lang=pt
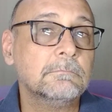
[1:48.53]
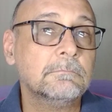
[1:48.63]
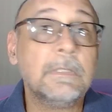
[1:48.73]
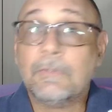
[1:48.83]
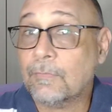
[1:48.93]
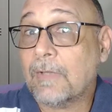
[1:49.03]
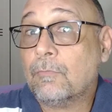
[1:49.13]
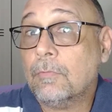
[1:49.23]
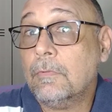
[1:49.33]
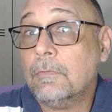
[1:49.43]
então, tá
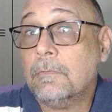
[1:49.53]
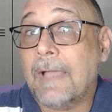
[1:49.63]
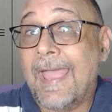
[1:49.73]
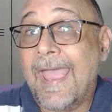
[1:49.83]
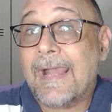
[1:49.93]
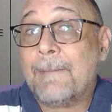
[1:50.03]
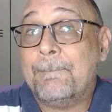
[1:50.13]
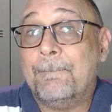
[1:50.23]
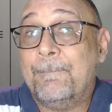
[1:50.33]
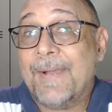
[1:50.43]
tudo
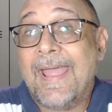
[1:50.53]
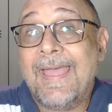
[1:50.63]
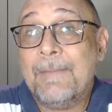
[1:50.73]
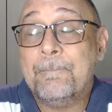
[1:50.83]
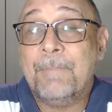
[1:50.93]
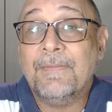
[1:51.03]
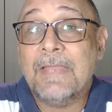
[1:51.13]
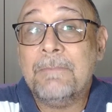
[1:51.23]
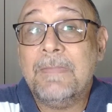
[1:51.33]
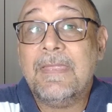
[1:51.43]
era
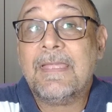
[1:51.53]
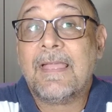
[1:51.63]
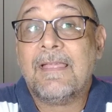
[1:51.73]
pré-pandemia,